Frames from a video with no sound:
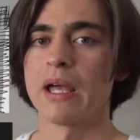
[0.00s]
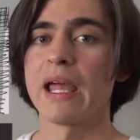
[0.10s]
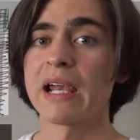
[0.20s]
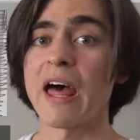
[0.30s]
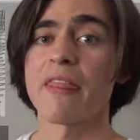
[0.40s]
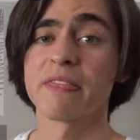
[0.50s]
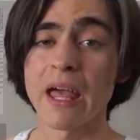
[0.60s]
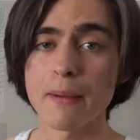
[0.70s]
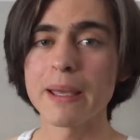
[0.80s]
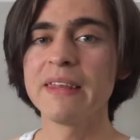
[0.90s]
En la
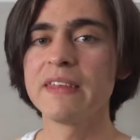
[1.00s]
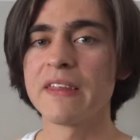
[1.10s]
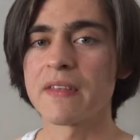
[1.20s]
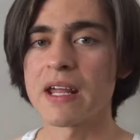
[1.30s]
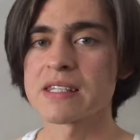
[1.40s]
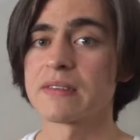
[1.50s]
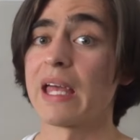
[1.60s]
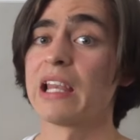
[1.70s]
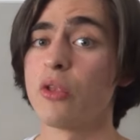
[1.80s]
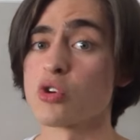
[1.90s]
D23
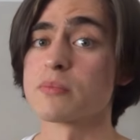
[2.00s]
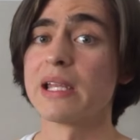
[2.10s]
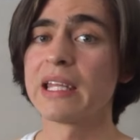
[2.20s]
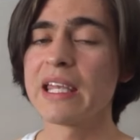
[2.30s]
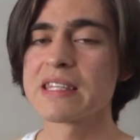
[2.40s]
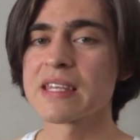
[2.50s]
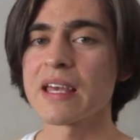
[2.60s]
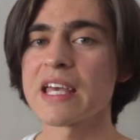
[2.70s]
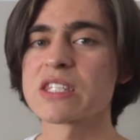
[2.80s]
del 2015